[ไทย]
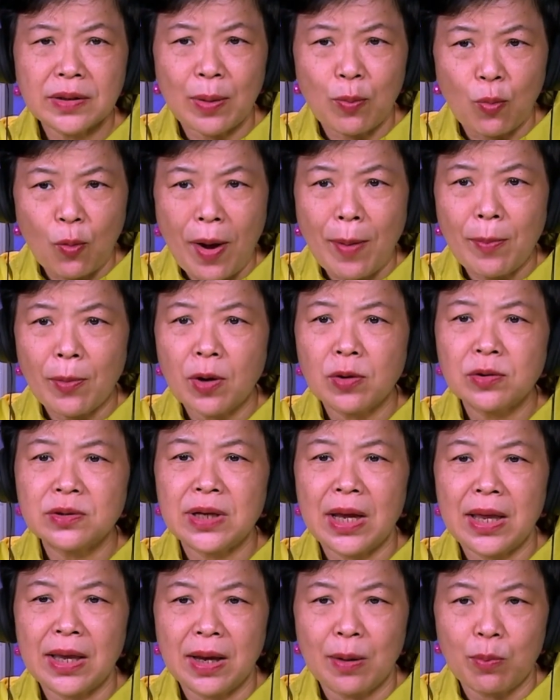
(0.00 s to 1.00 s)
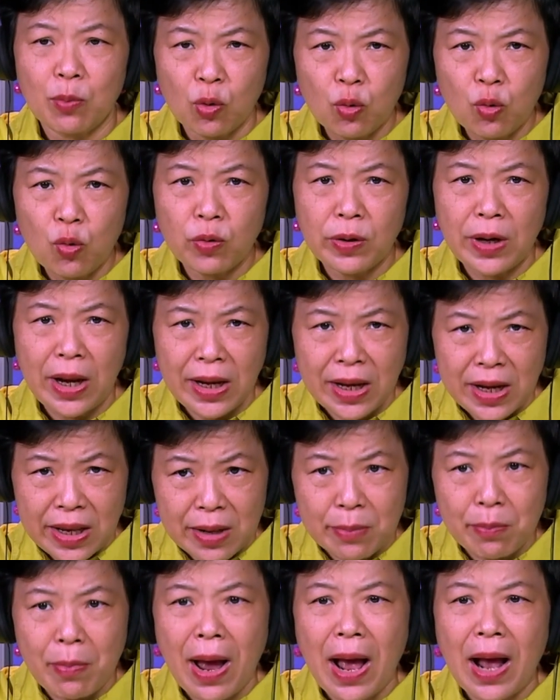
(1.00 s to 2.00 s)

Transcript: ทำความเข้าใจกับลูกได้ดี